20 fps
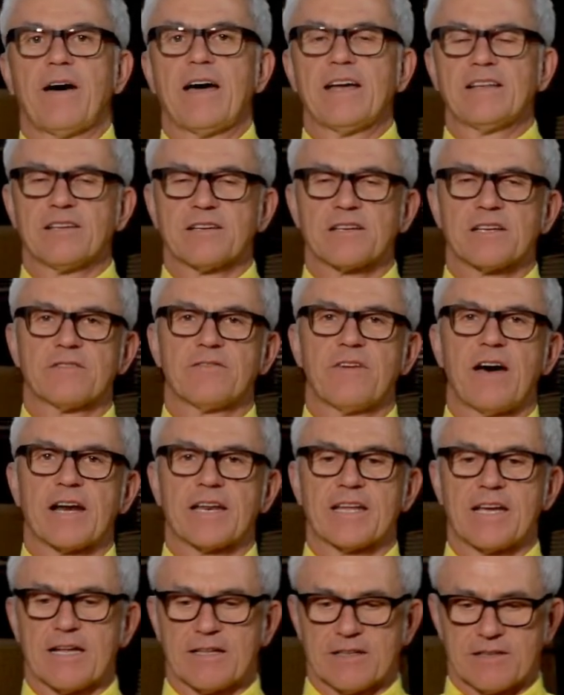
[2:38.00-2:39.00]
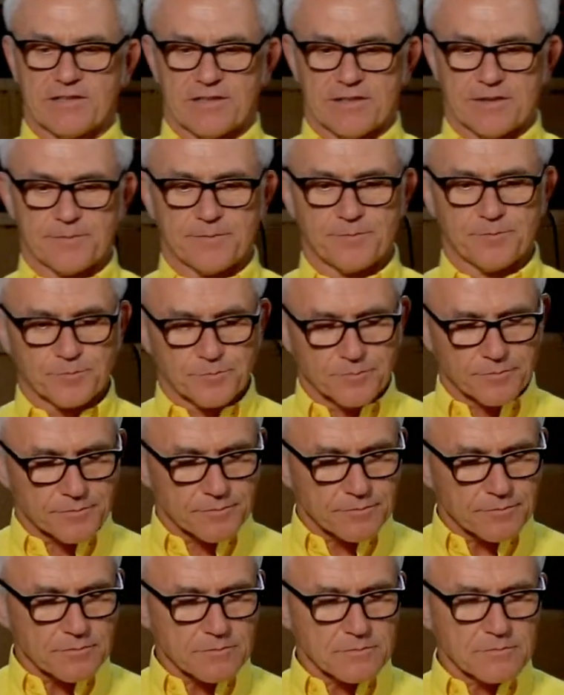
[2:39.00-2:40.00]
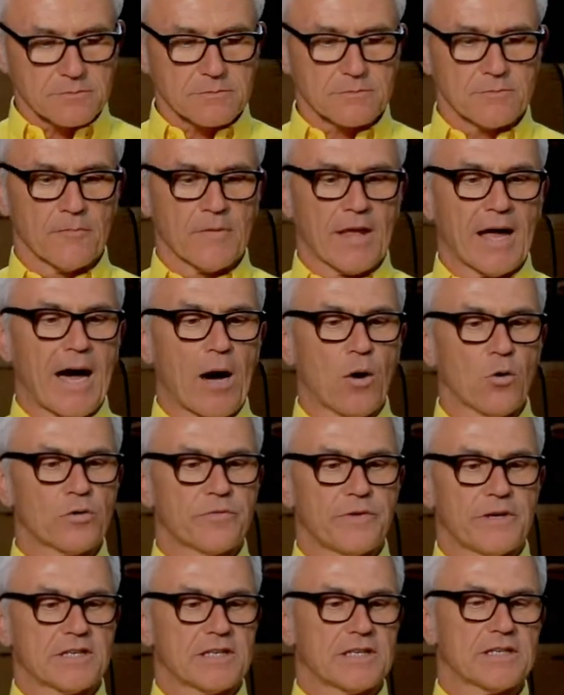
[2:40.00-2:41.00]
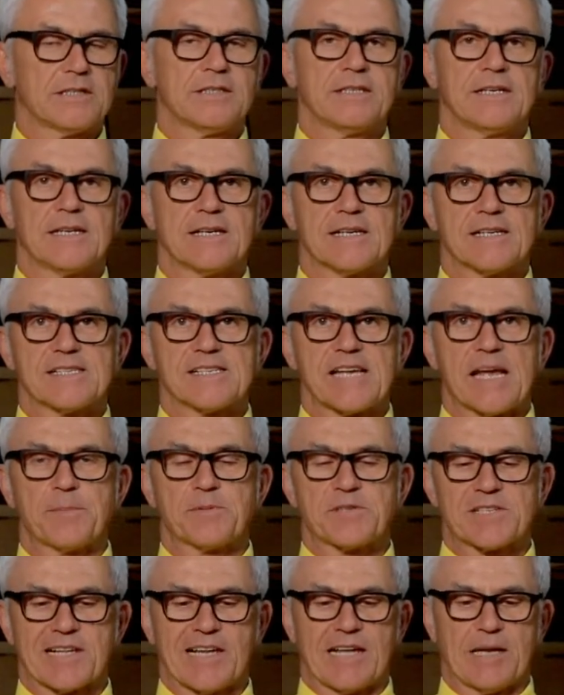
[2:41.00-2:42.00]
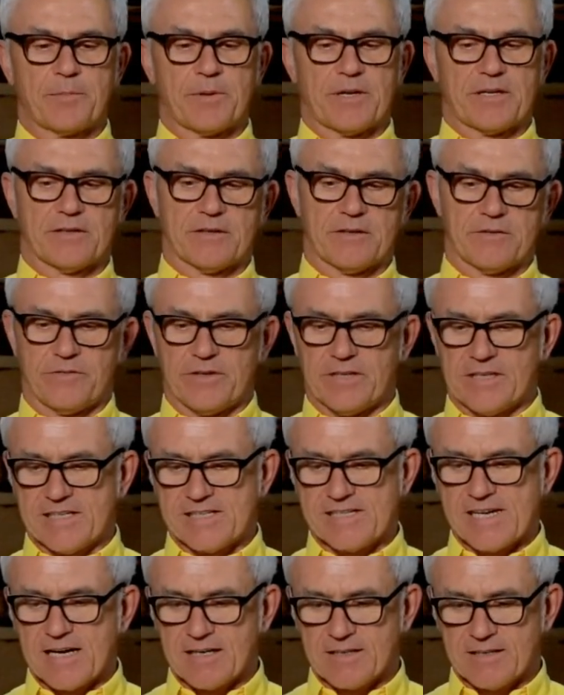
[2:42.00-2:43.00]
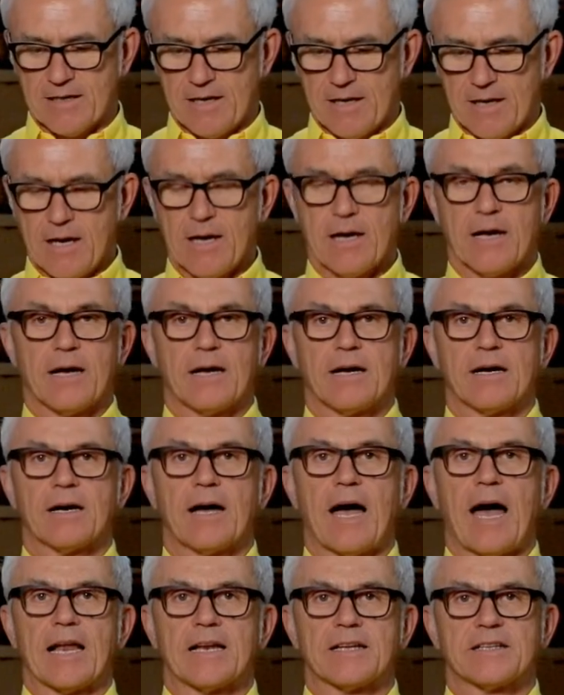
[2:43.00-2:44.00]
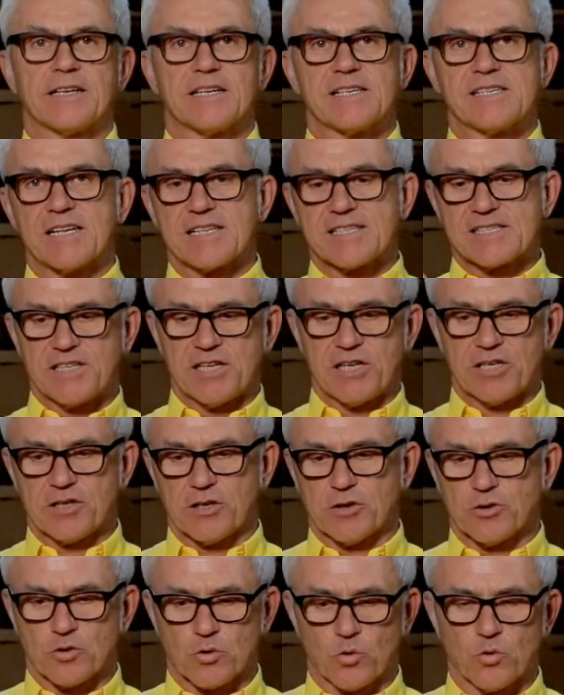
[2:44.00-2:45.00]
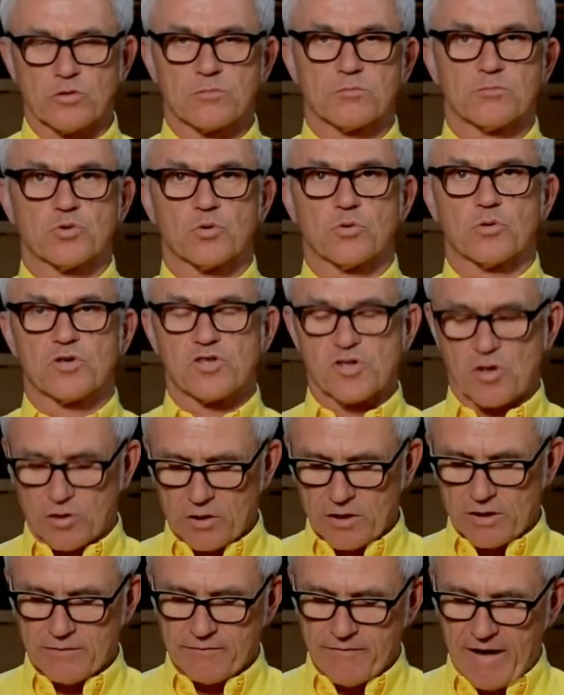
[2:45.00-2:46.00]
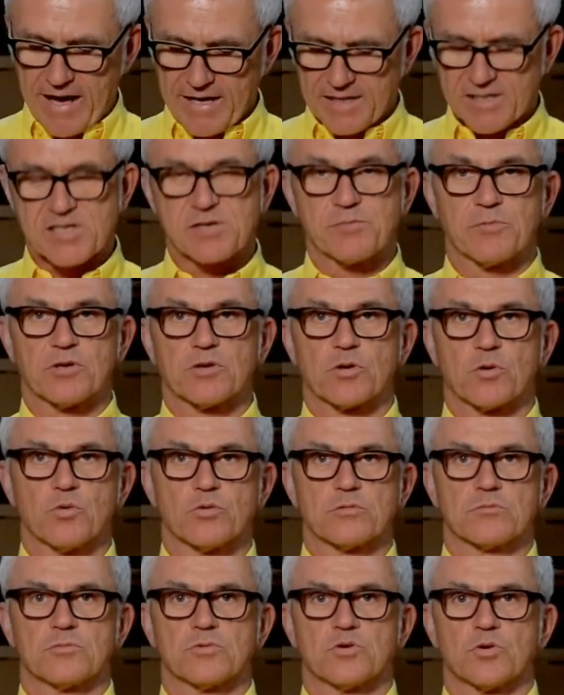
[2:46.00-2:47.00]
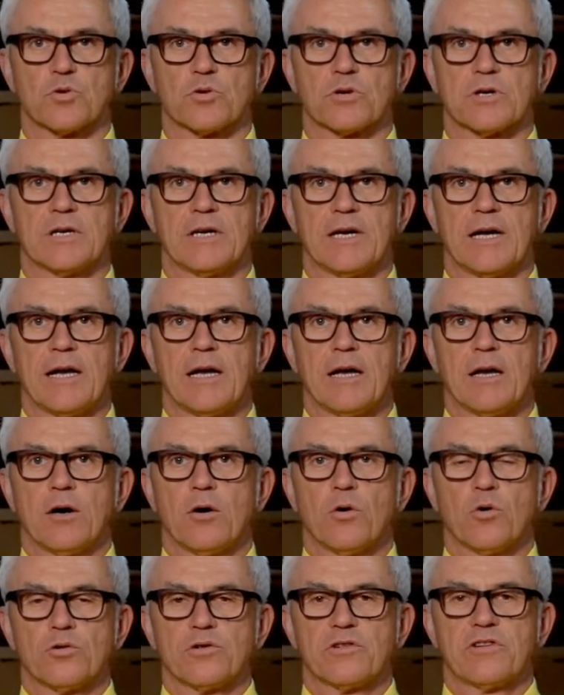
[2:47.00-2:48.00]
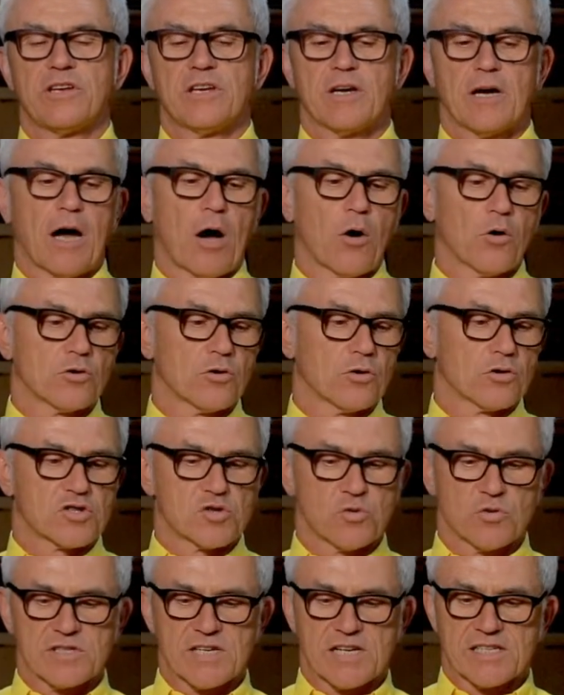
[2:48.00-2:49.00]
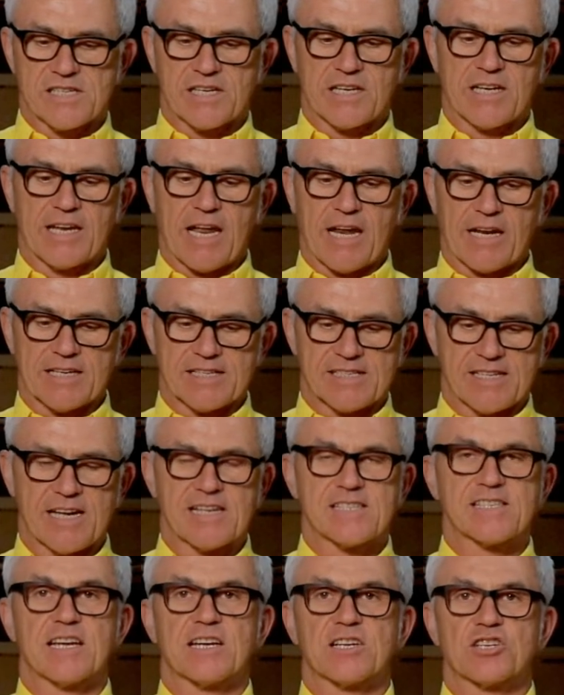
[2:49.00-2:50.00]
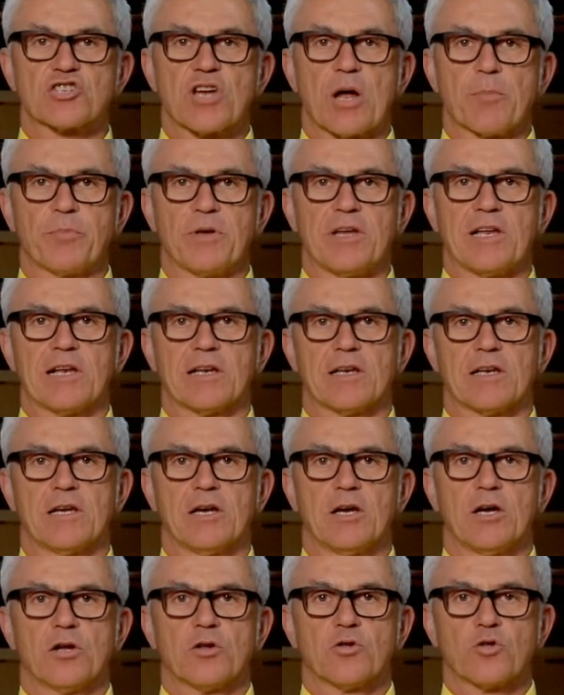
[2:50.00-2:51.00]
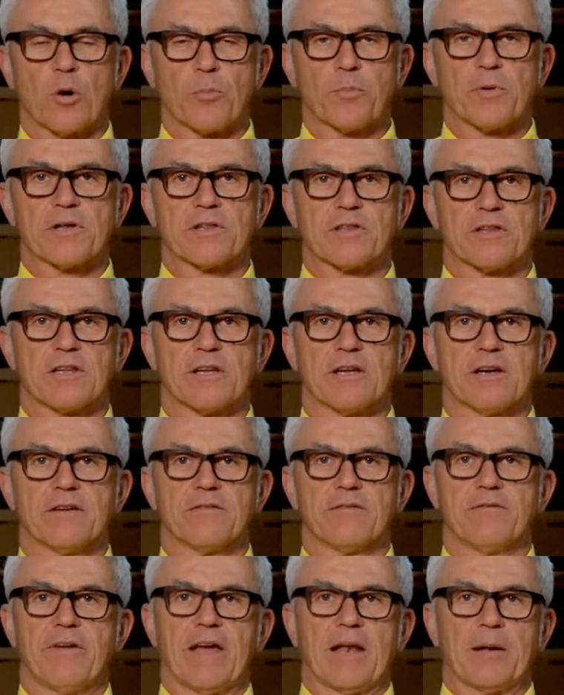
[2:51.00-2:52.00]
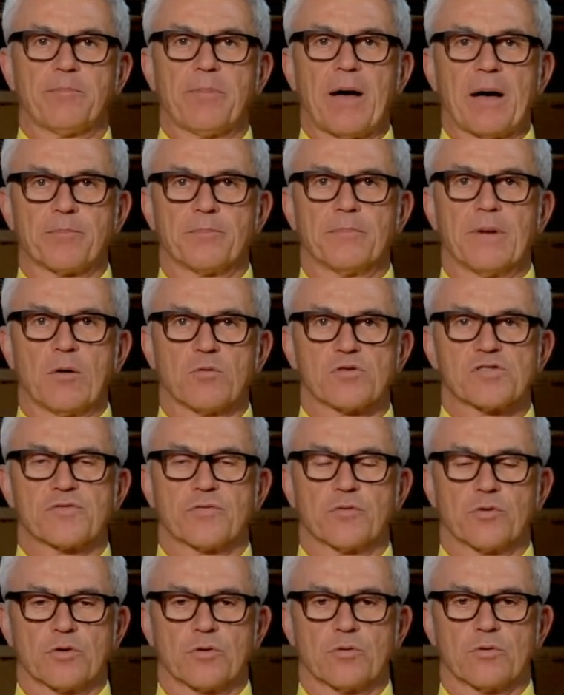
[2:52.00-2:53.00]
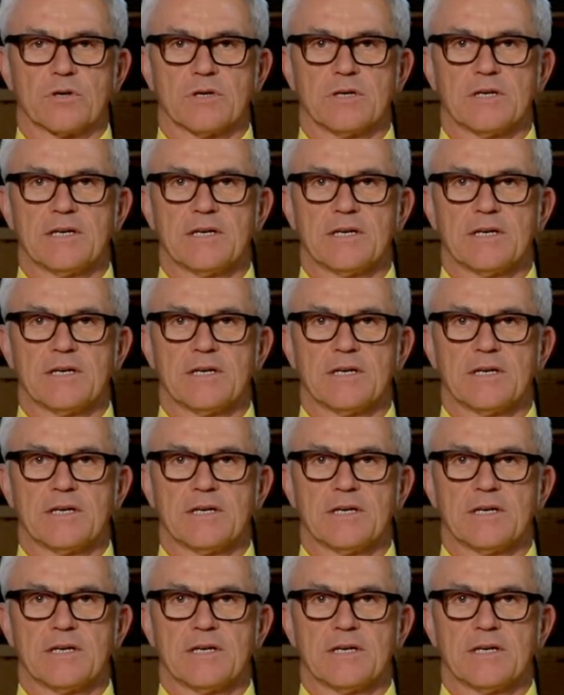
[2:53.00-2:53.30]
weiteren Variante, auch wieder selbstklebend, wie gesagt, äh, allerdings jetzt nicht in roten Druck, sondern weiß mit rotem Druck und hier auch noch zusätzlich in einer sehr, sehr stabilen doppelten Wellpappenausführung.